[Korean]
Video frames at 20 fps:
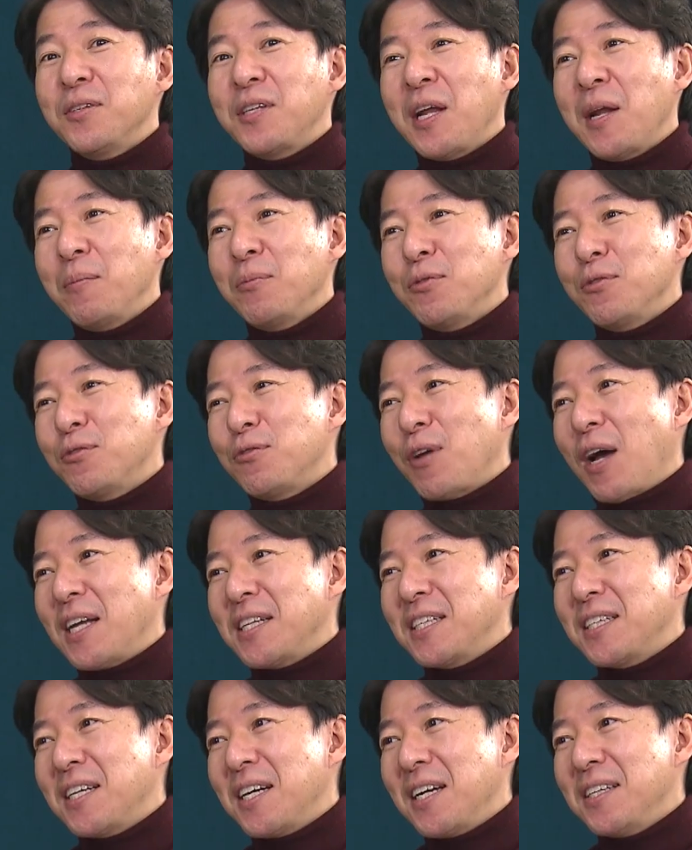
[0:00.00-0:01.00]
사람들도
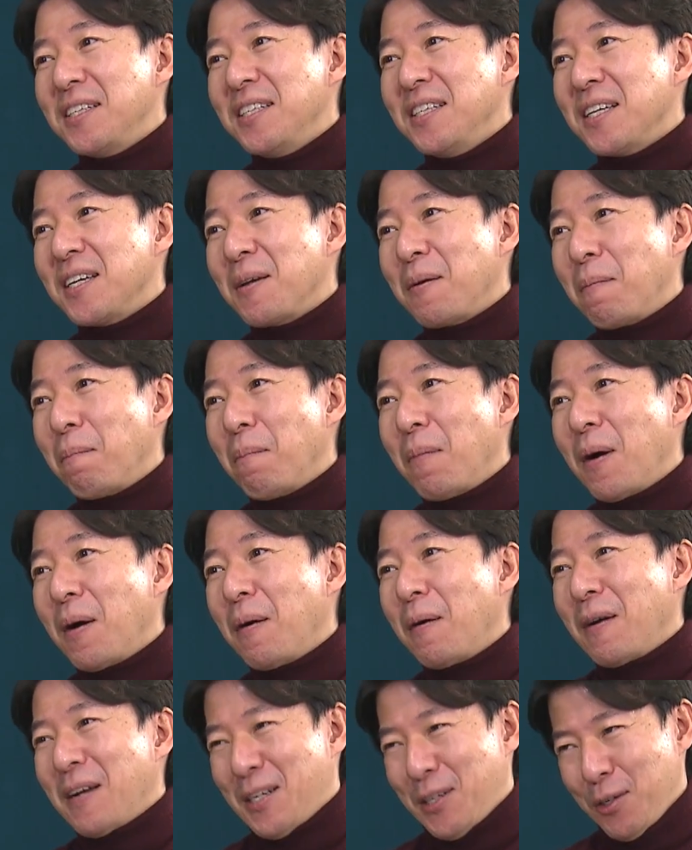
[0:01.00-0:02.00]
아직까지 버티고
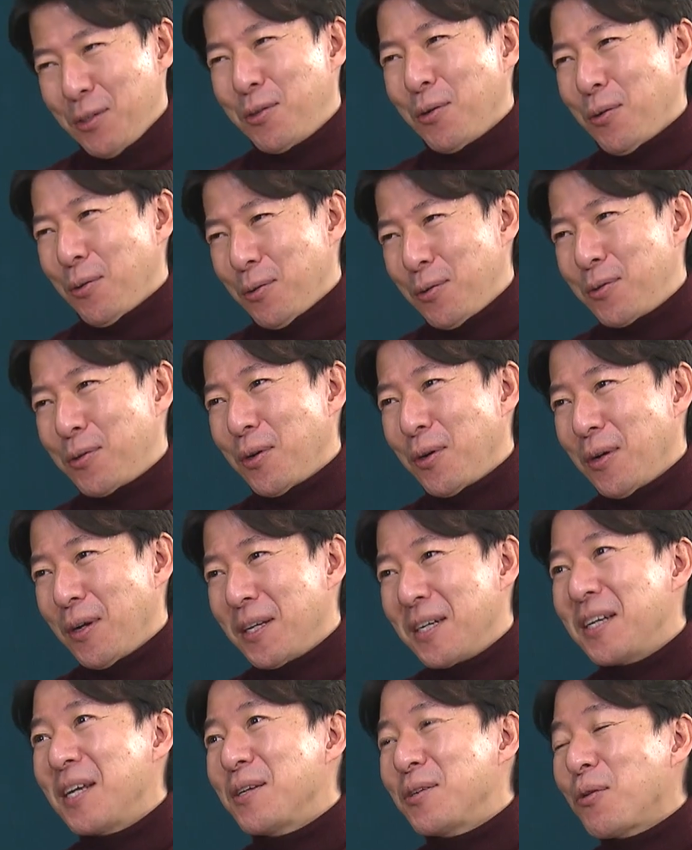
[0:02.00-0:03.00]
있나요? 그렇죠, 그렇죠. 예.
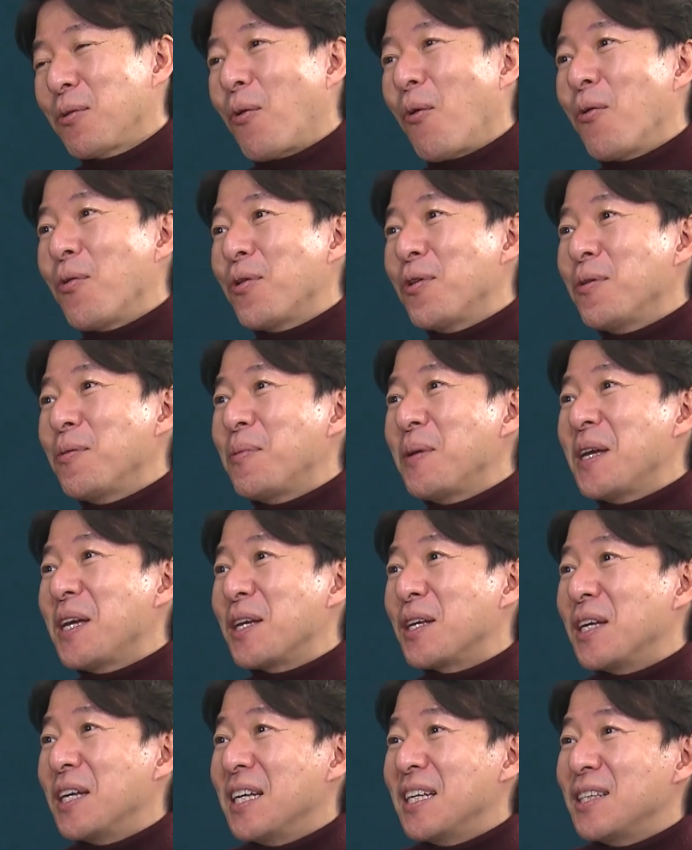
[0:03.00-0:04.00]
그래서
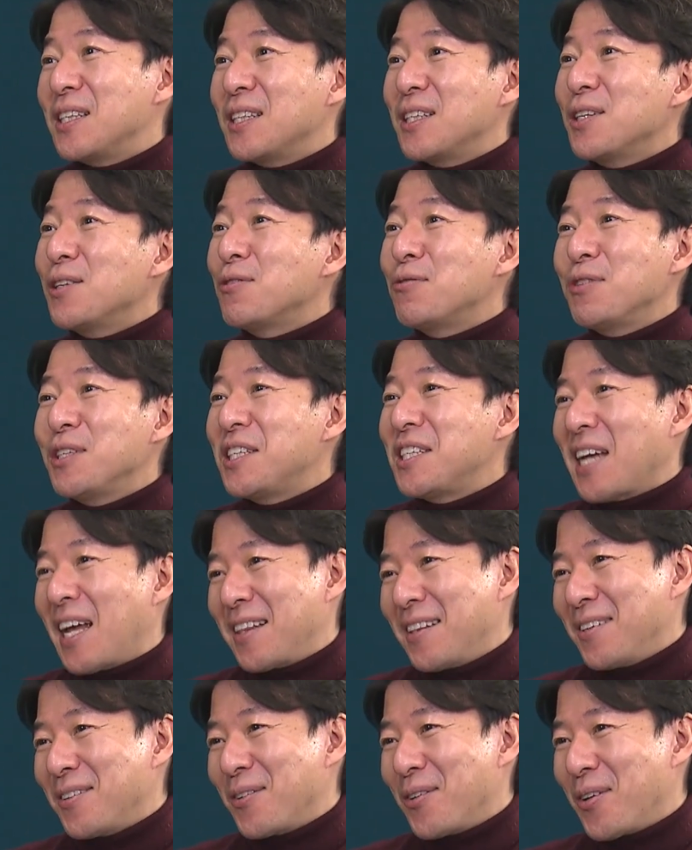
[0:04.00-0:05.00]
공급이 음. 늘고 있지
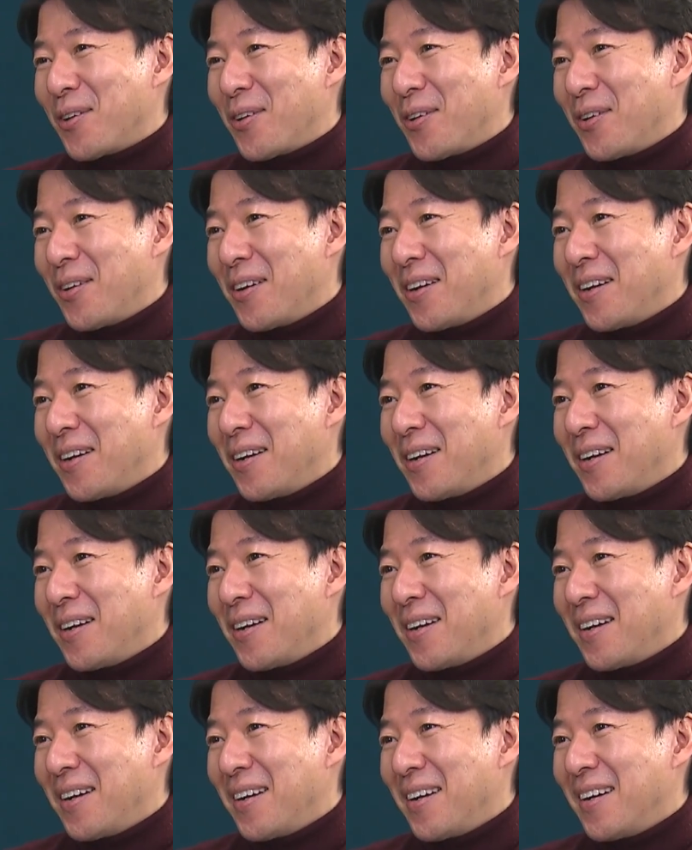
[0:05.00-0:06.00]
않는 거예요. 음.
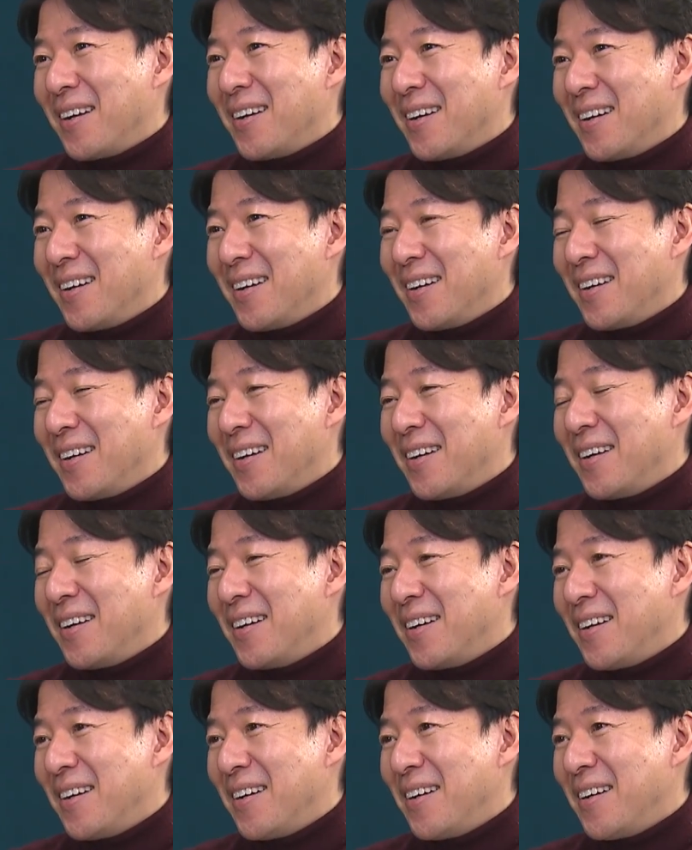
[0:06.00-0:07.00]
어. 그러니까
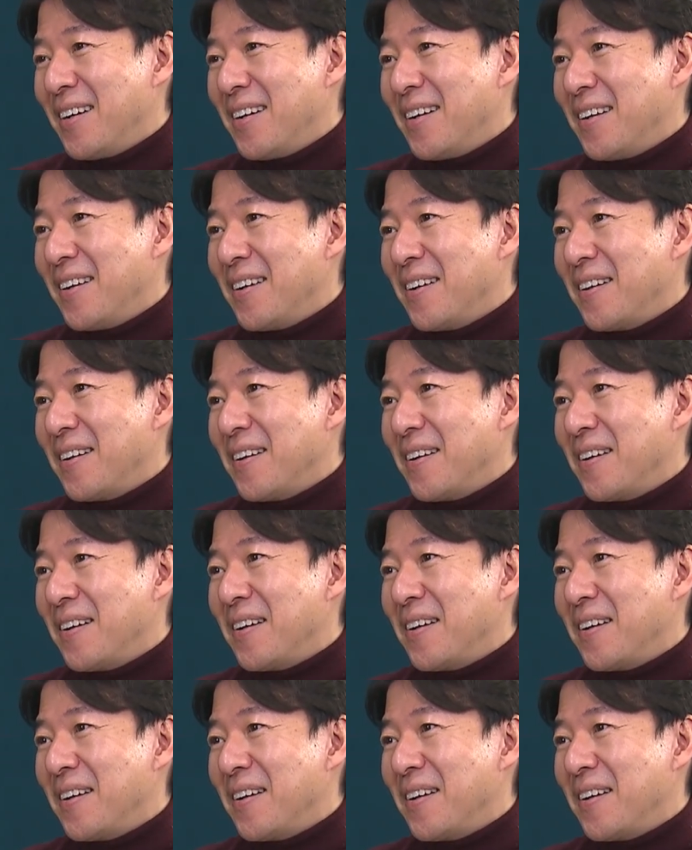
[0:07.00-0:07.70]
지금 매물은 조금